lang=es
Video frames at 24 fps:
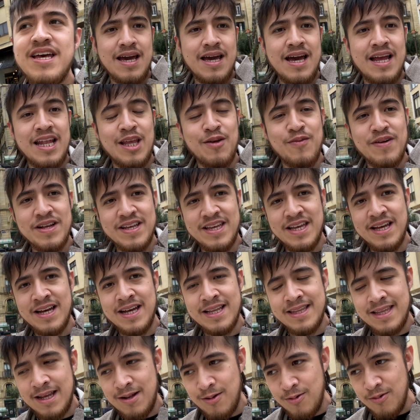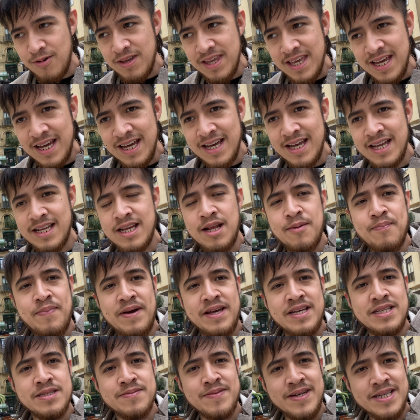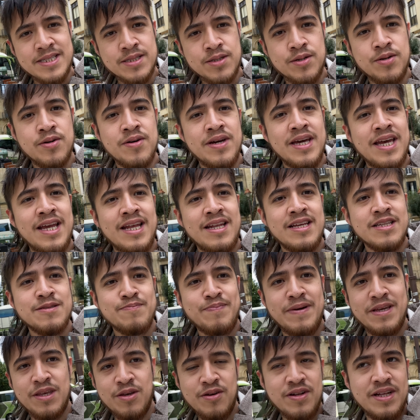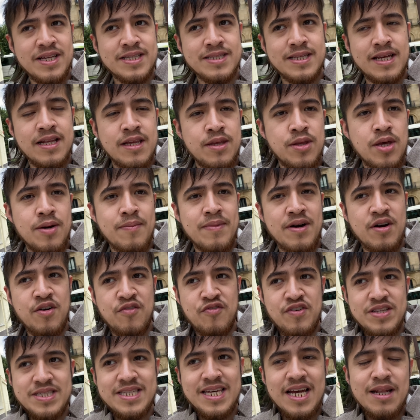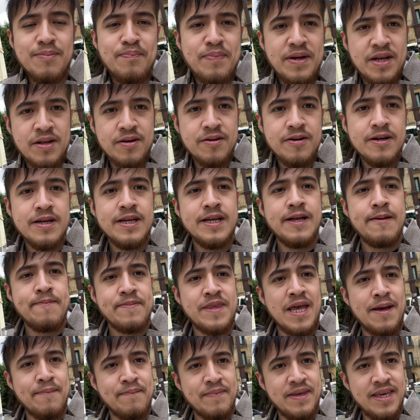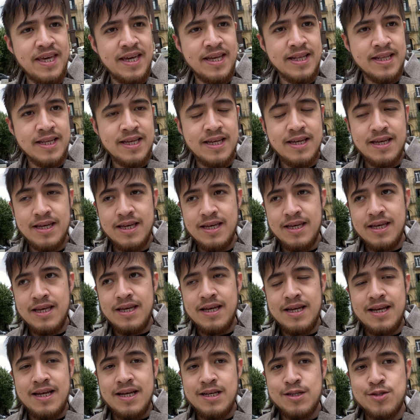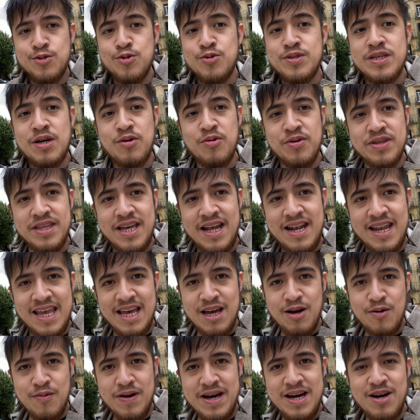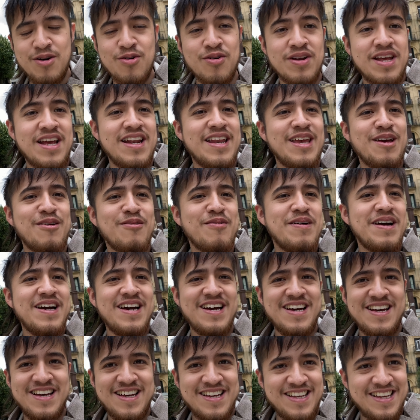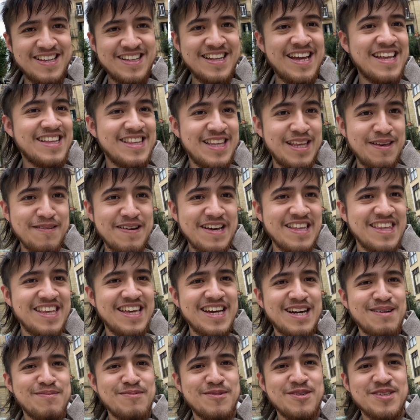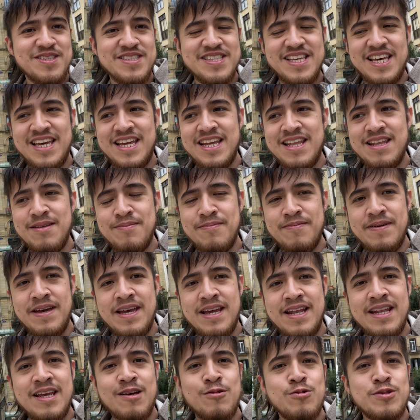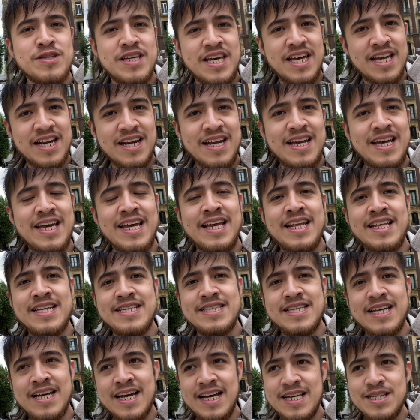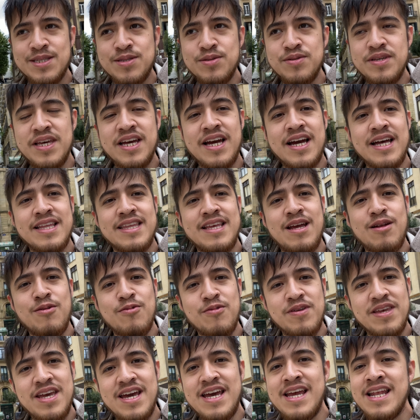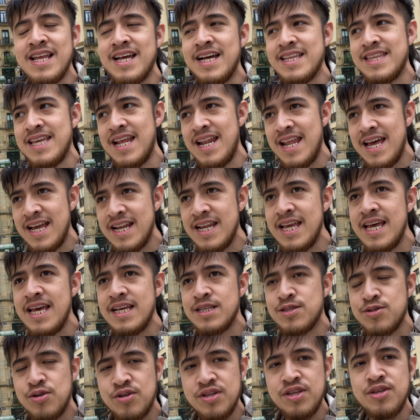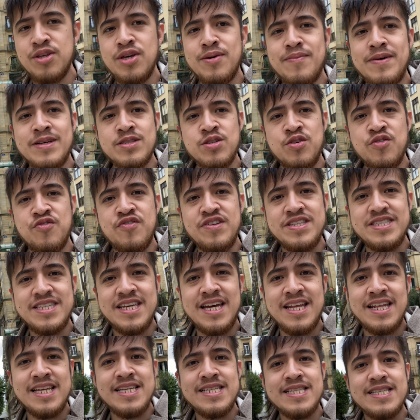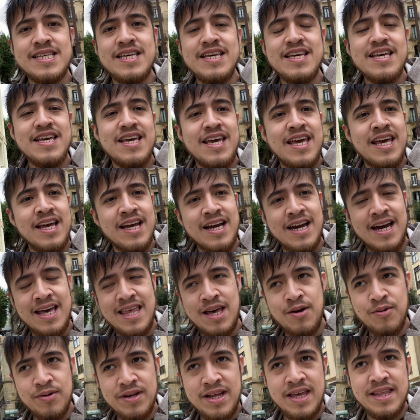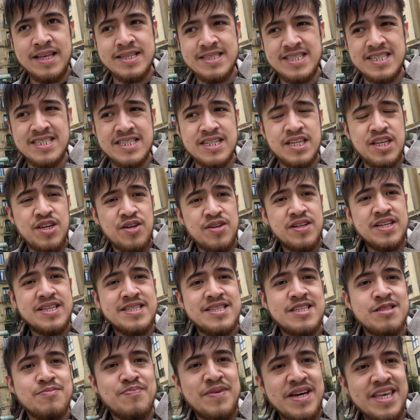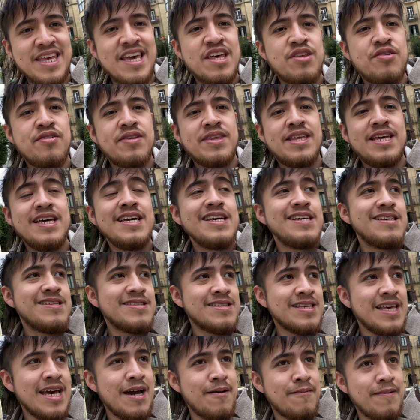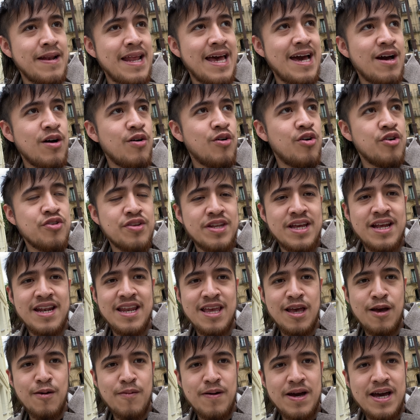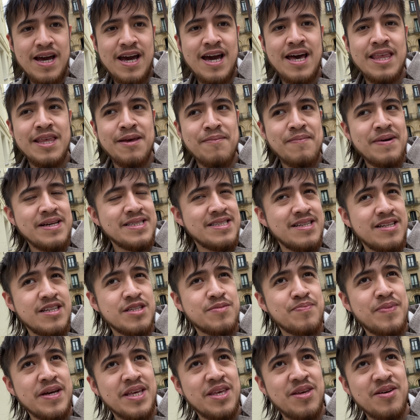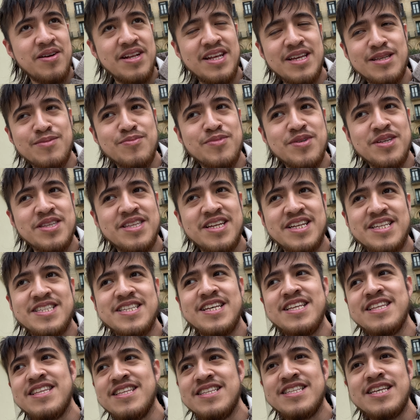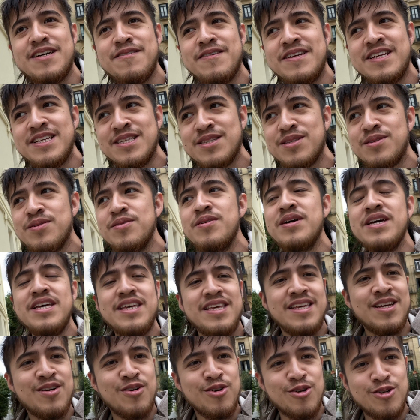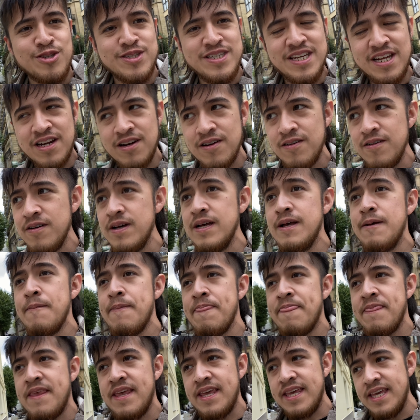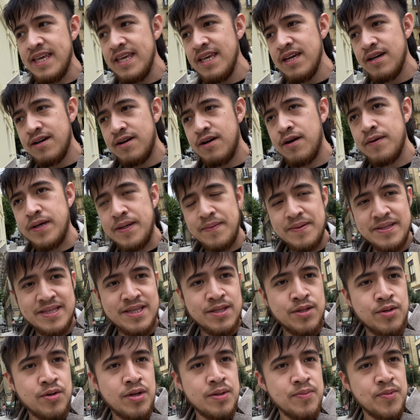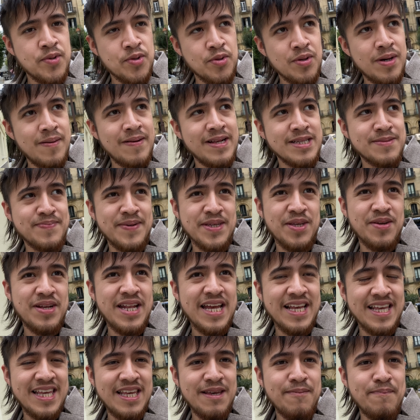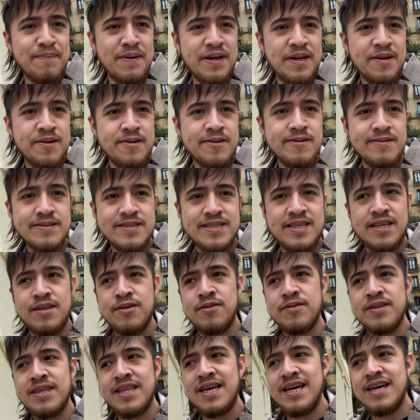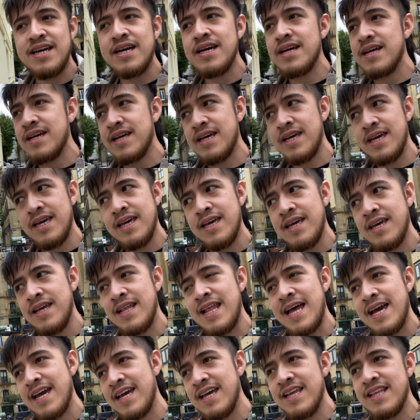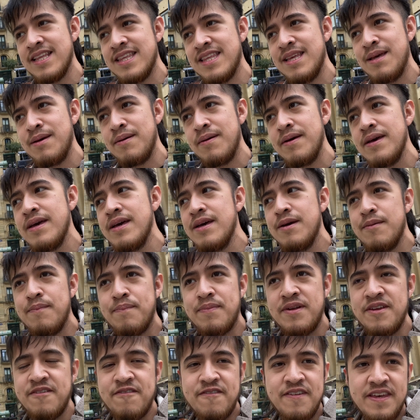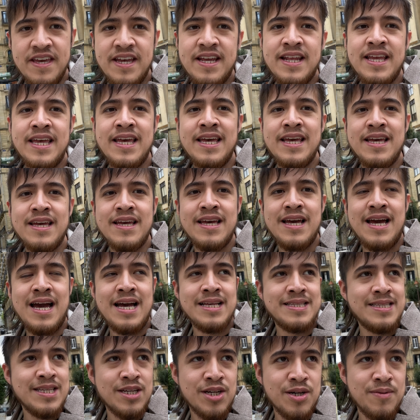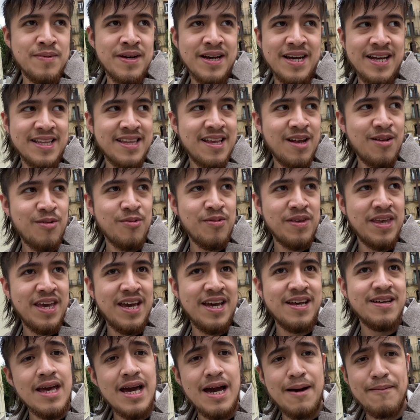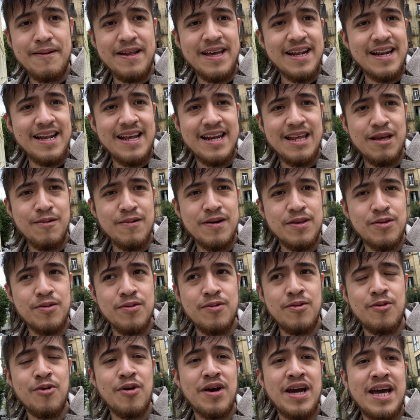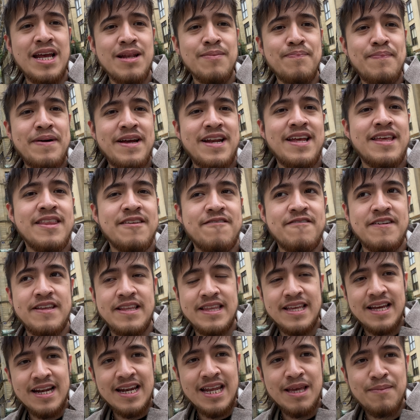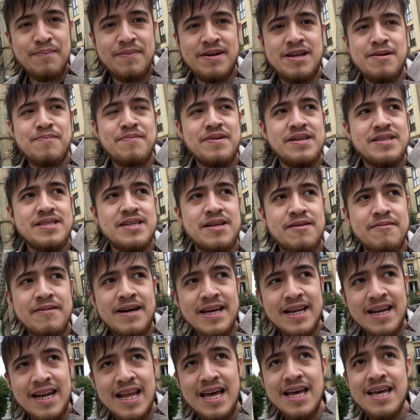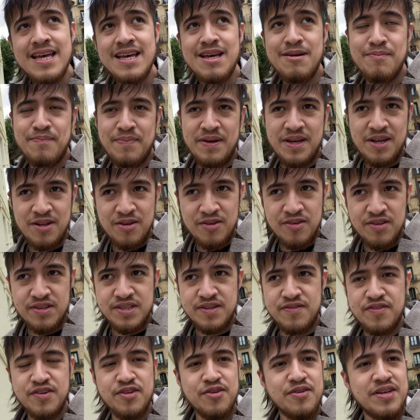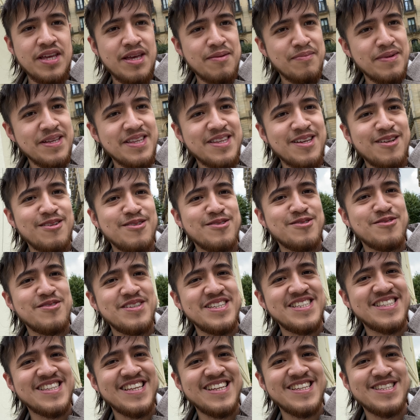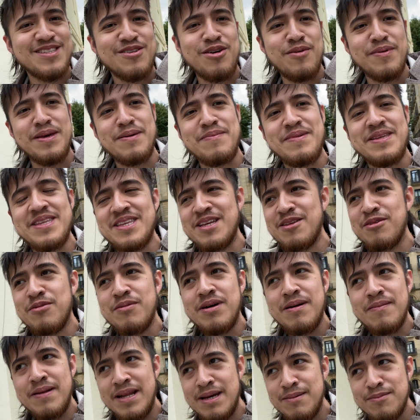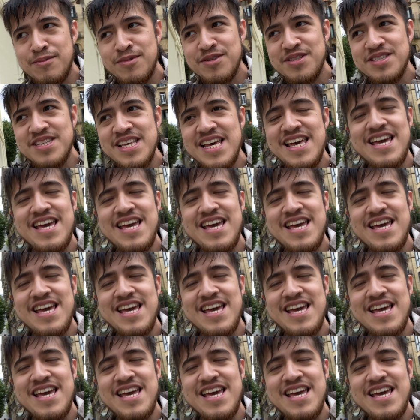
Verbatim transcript: Al igual que en Cataluña, en el País Vasco, el español es el idioma oficial, pero también su segunda lengua o la lengua nativa, digamos, el, euskera en este caso y en Cataluña el catalán son idiomas oficiales en cada una de estas regiones de España donde se habla otra lengua además del español. Es muy interesante saber esto y conocerlo y obviamente todo el mundo habla español aquí, pero se nota que la gente prefiere, así como en Cataluña, hablar la lengua local para defenderla y para preservarla, pero desafortunadamente los turistas obviamente no hablamos